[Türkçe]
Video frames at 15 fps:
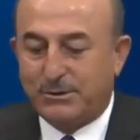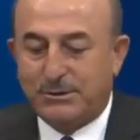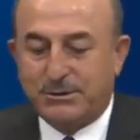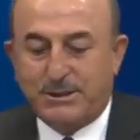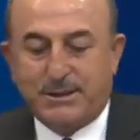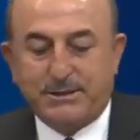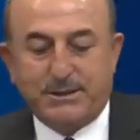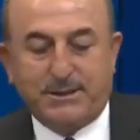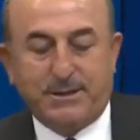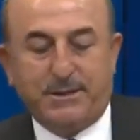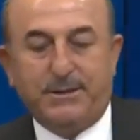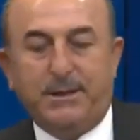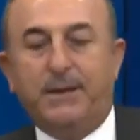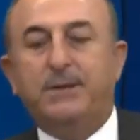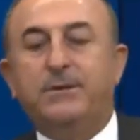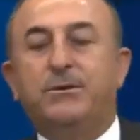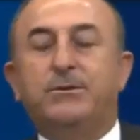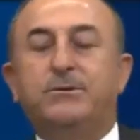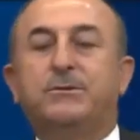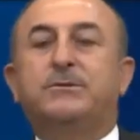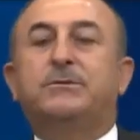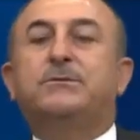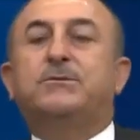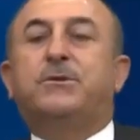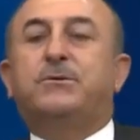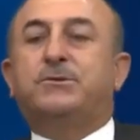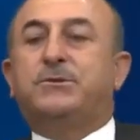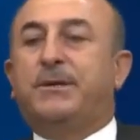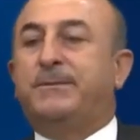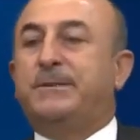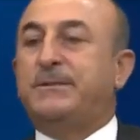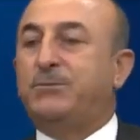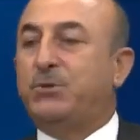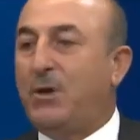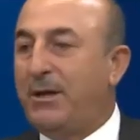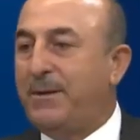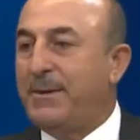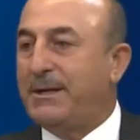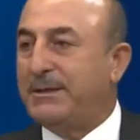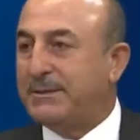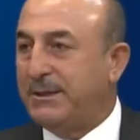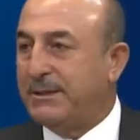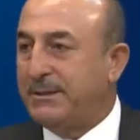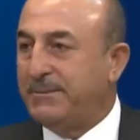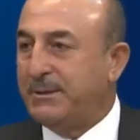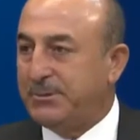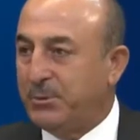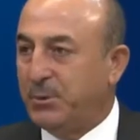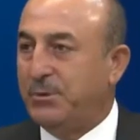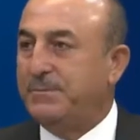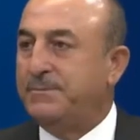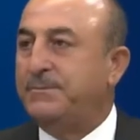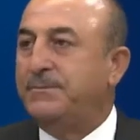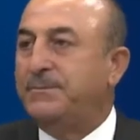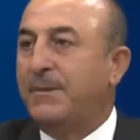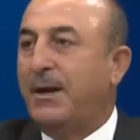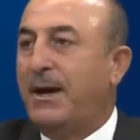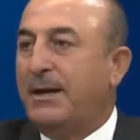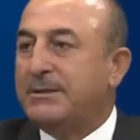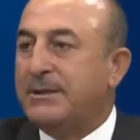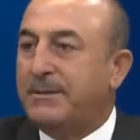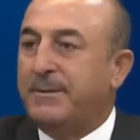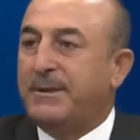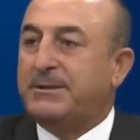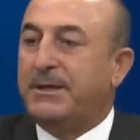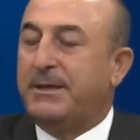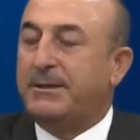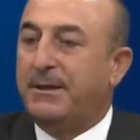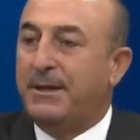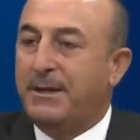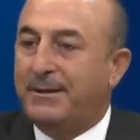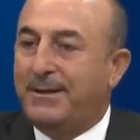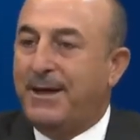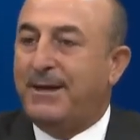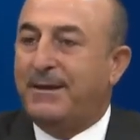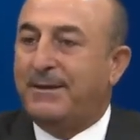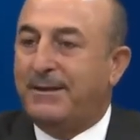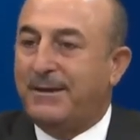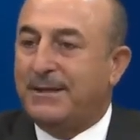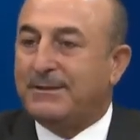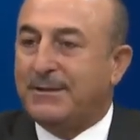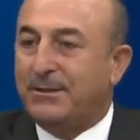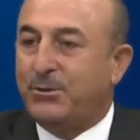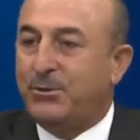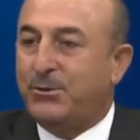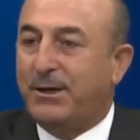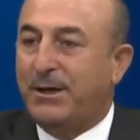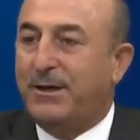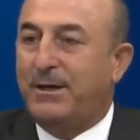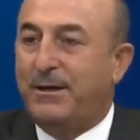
sizler zaten yayınlıyorsunuz. Sonuçta bizim söylemek istediğimiz bu. Azerbaycan Efendim? nerede, nasıl Türkiye'ye